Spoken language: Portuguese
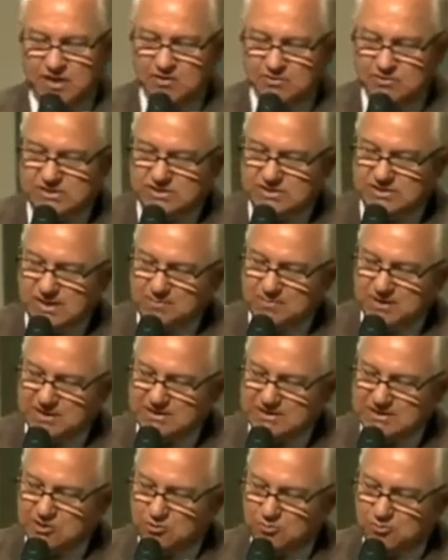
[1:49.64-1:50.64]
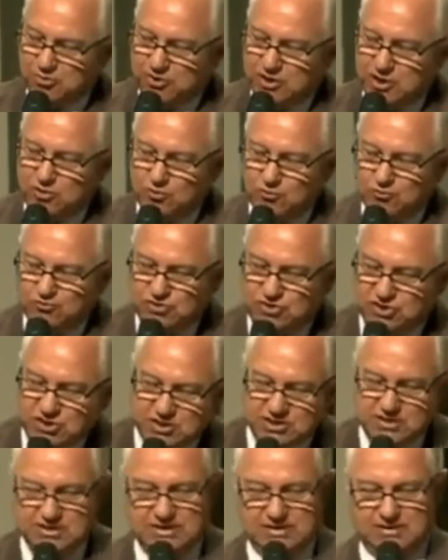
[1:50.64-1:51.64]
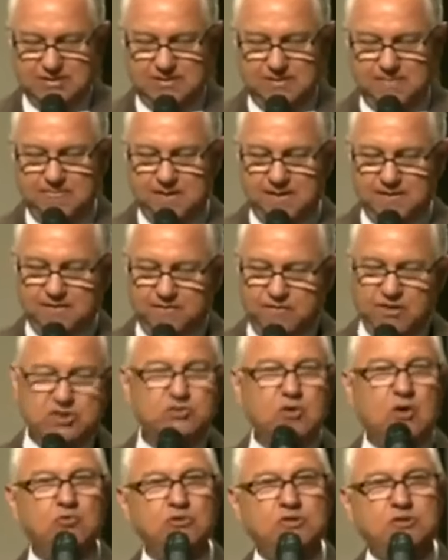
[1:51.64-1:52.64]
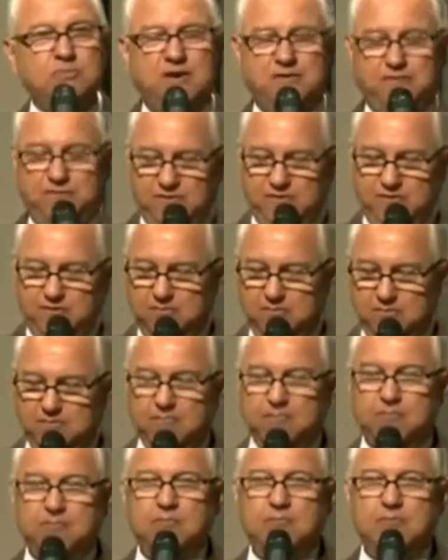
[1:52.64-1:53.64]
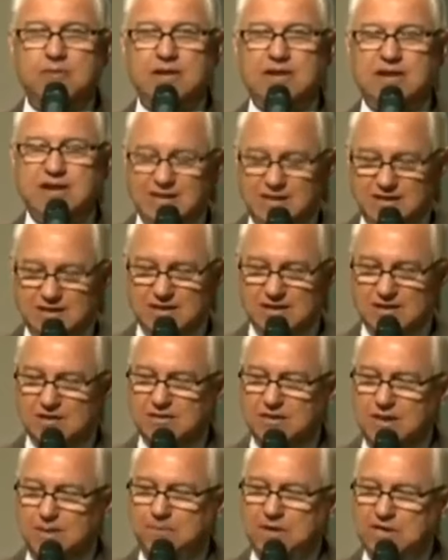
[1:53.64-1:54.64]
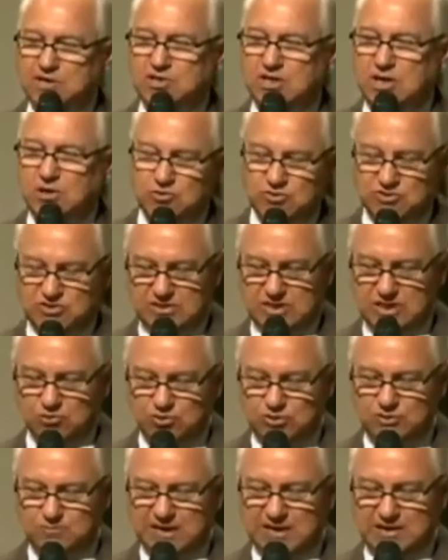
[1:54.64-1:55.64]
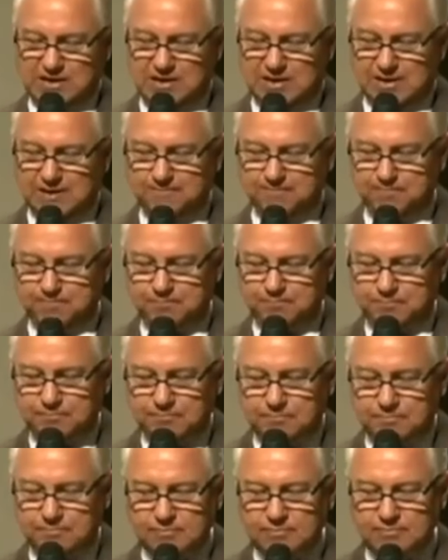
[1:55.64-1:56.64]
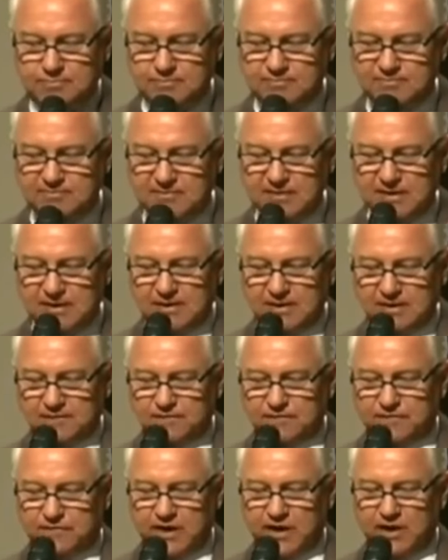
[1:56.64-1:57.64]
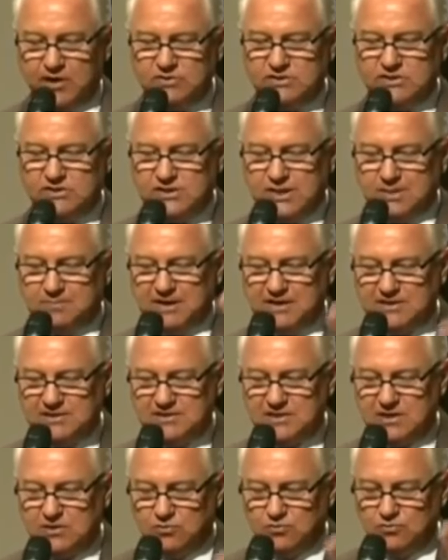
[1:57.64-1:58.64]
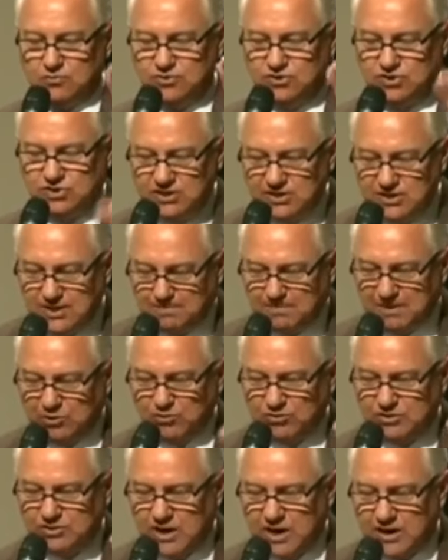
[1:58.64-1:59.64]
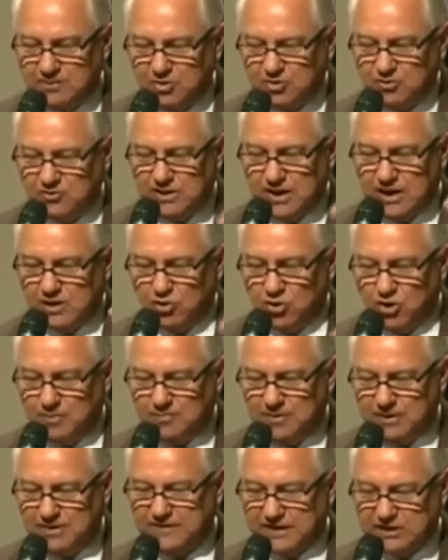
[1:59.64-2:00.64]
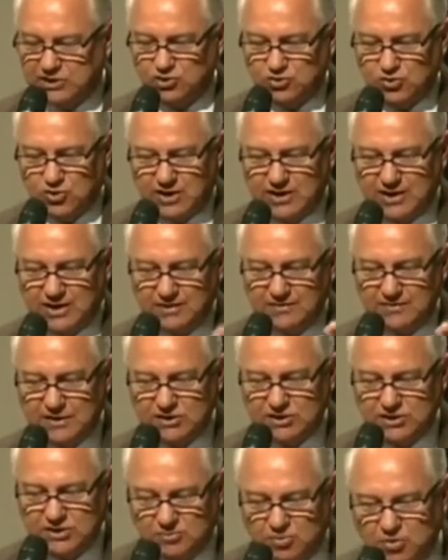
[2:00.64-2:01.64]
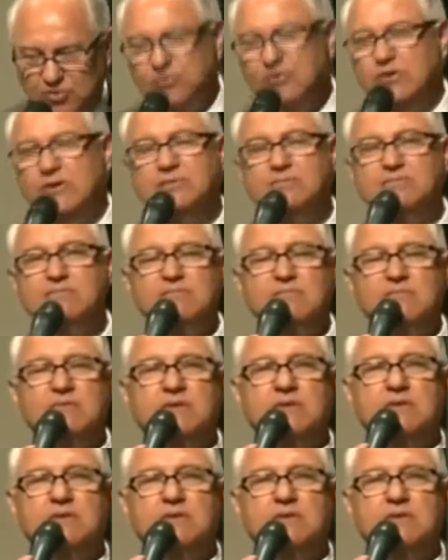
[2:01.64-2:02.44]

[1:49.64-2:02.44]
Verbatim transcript: Deus estabeleceu, porém, um dia, vejam a última linha da página 11, a última linha Deus estabeleceu um dia para o término da obra, da história deste mundo.